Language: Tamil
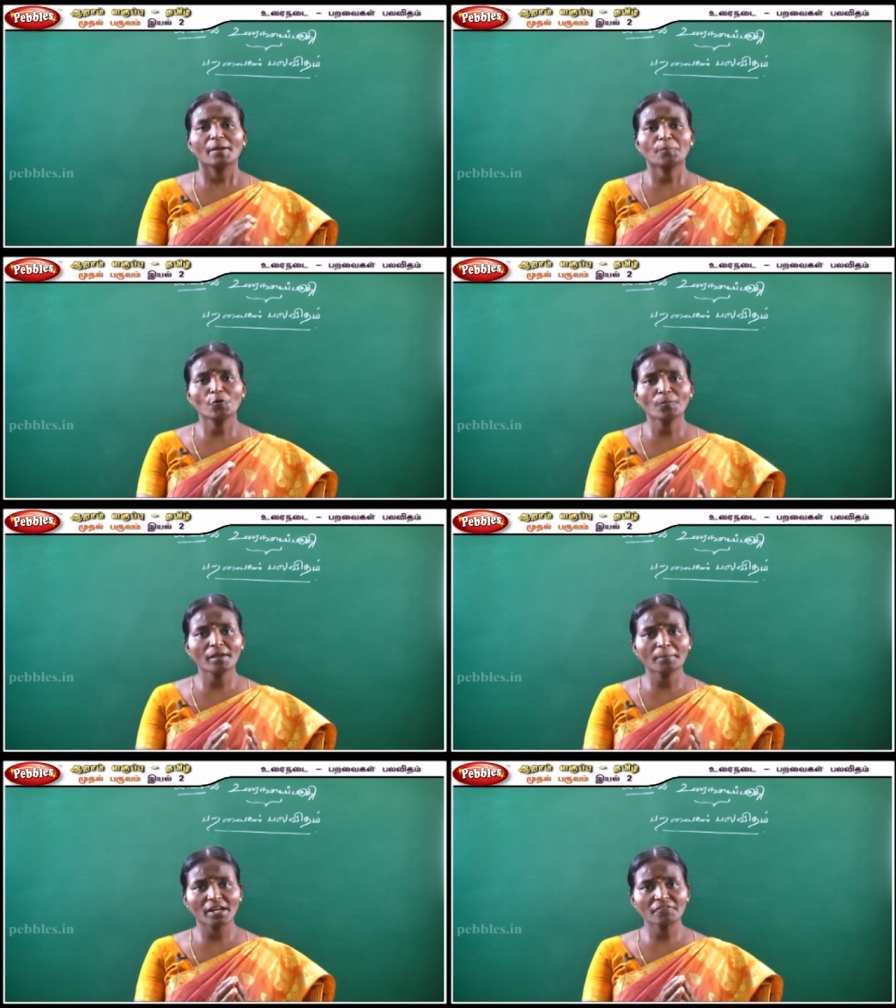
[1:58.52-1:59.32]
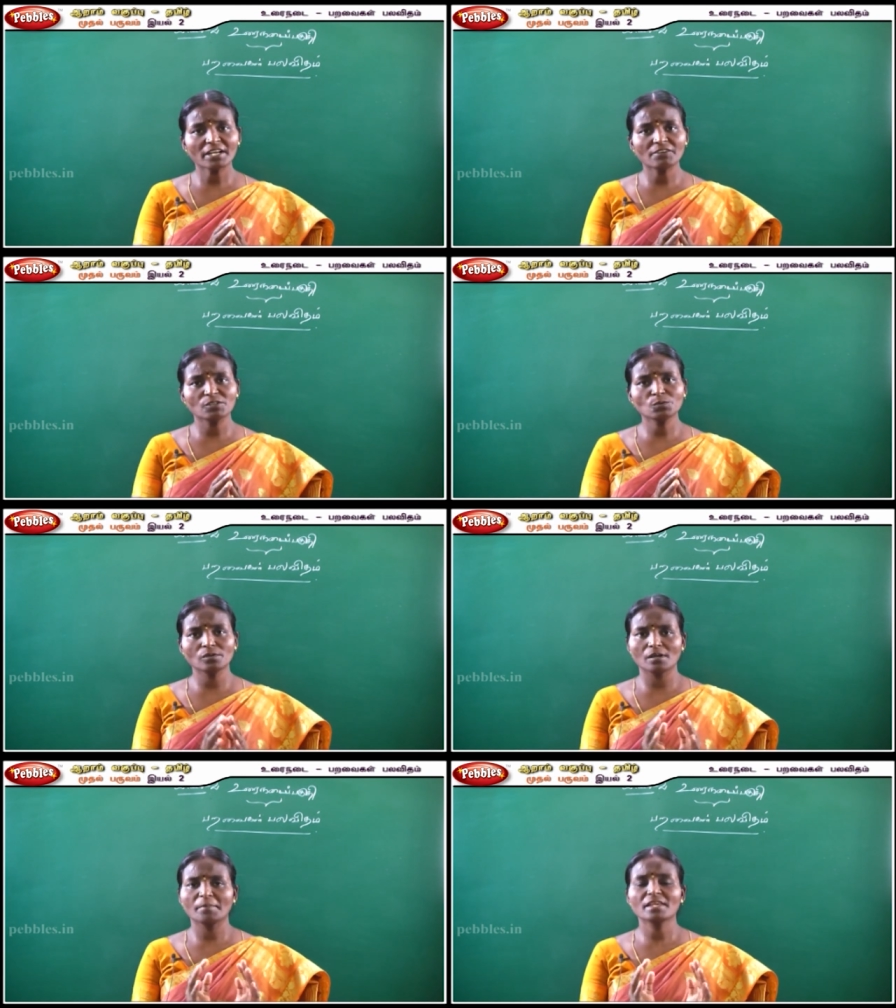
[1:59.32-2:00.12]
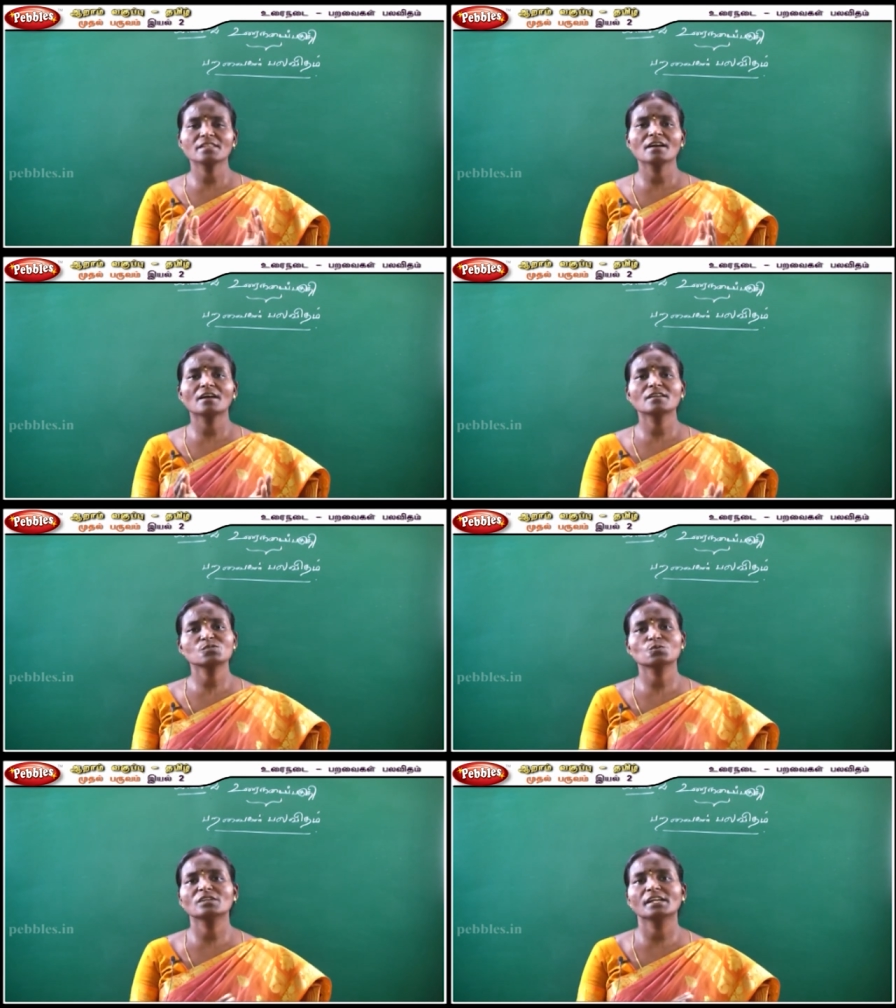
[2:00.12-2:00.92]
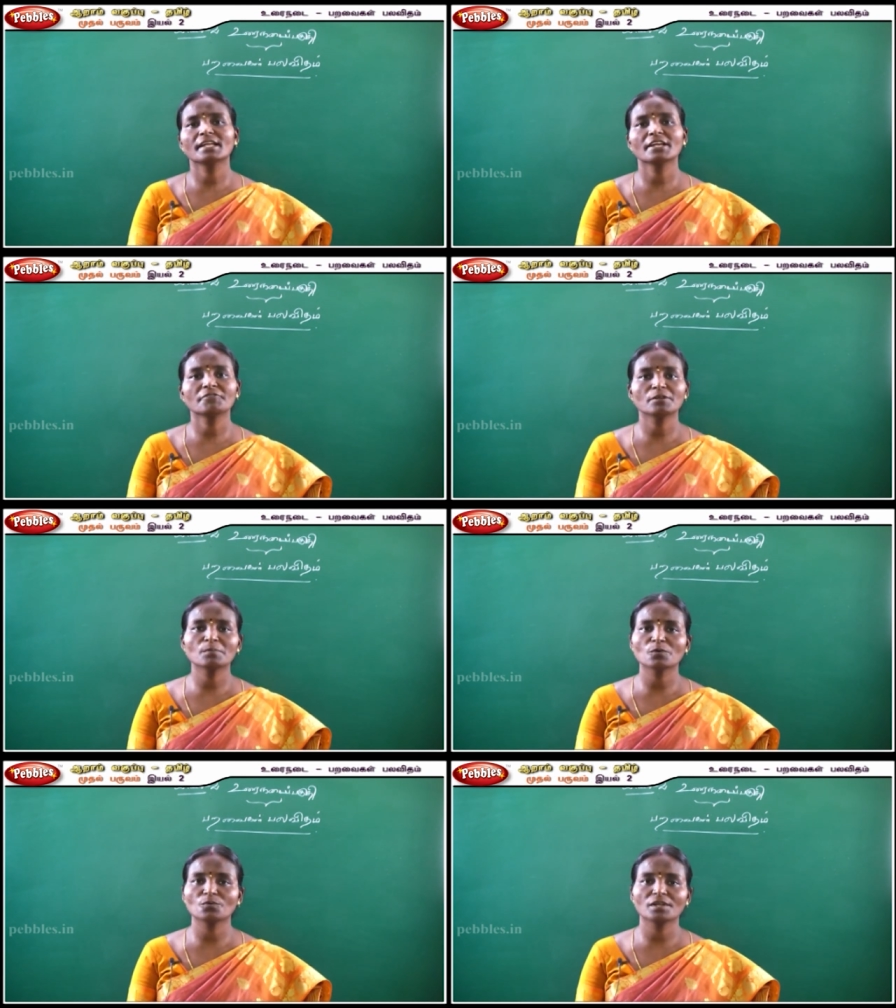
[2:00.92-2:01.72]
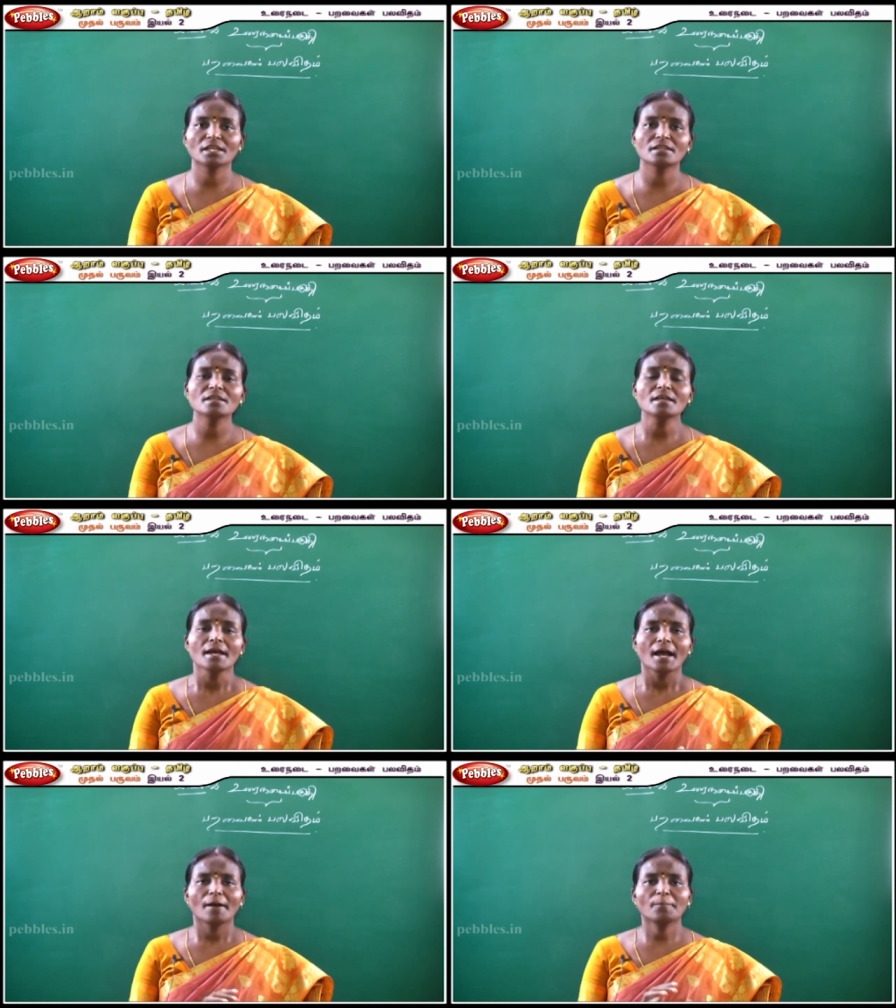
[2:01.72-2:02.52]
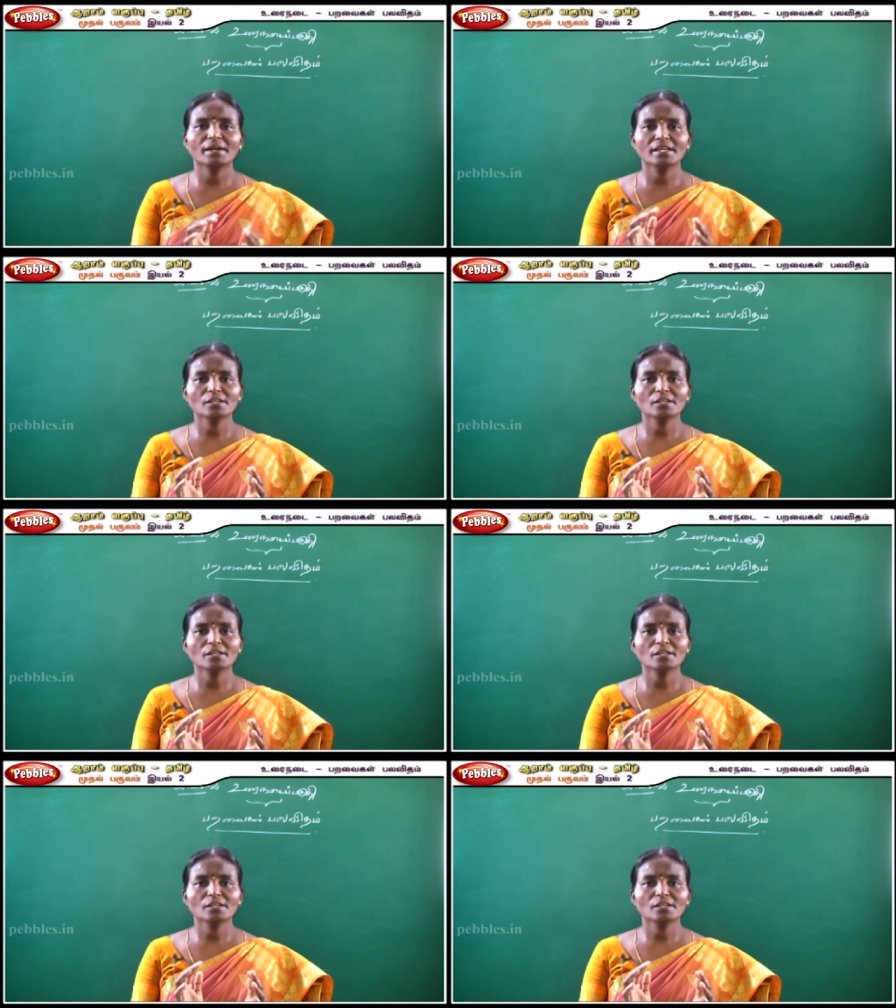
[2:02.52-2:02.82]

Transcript: எப்போவுமே பறவைகள் வந்து ஒரு அமைதியான சூழ்நிலையை விரும்பக்கூடியது அப்படி